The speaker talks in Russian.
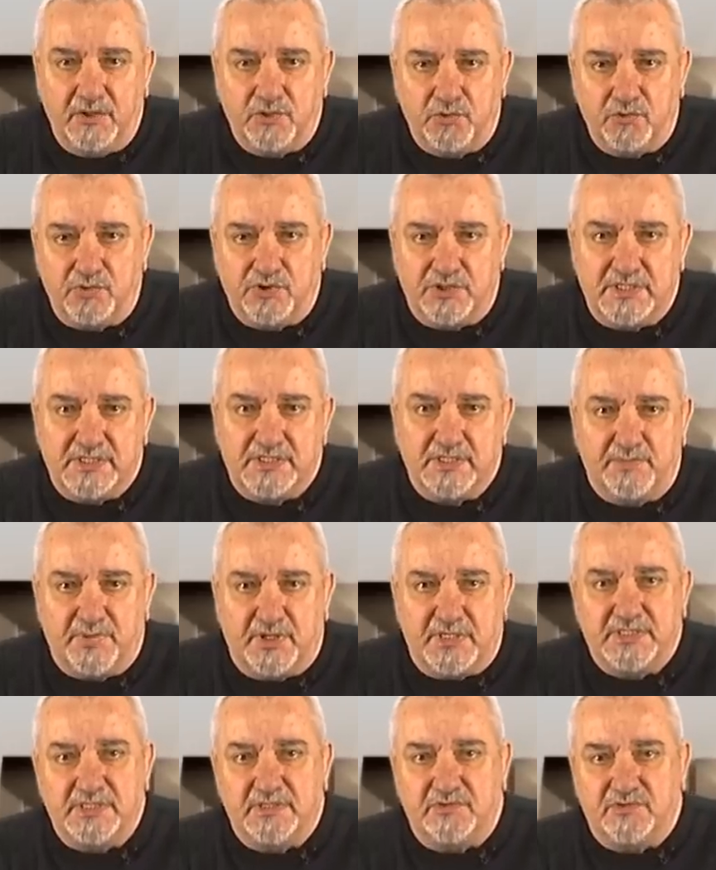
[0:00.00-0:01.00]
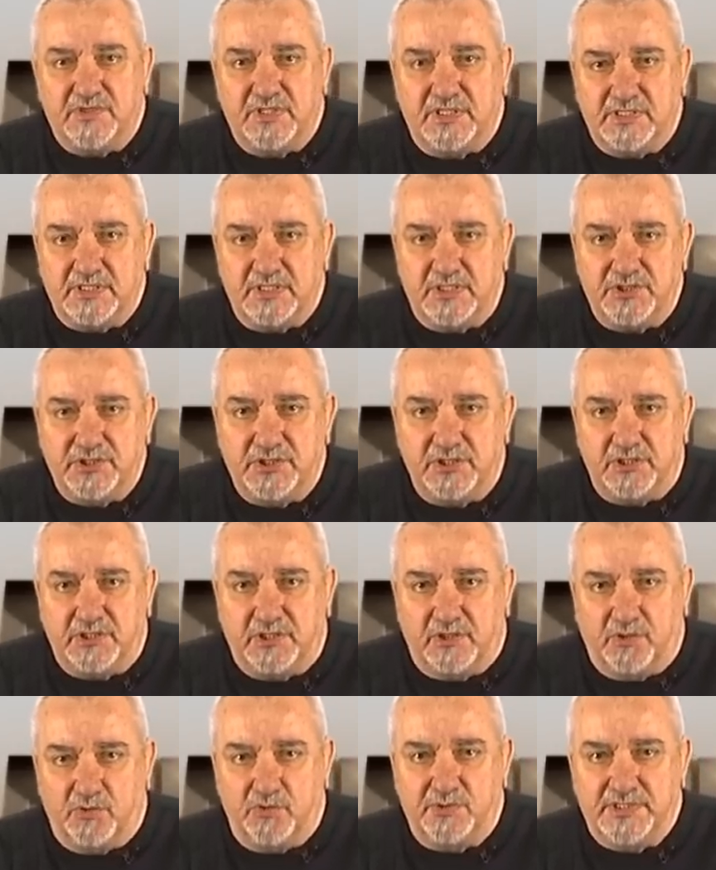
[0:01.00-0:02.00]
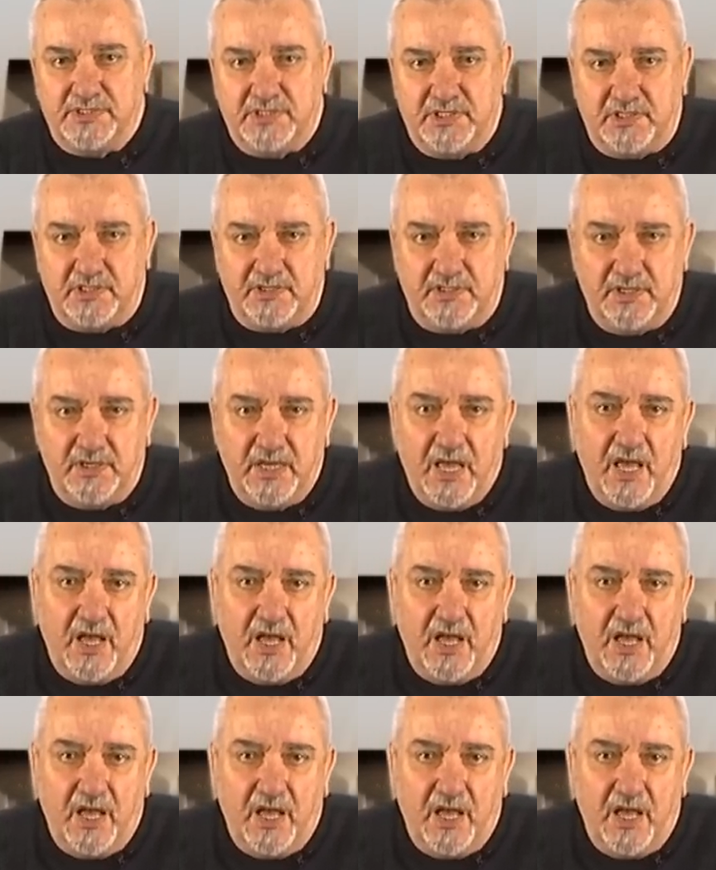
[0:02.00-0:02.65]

тут же запросившее защиты русских,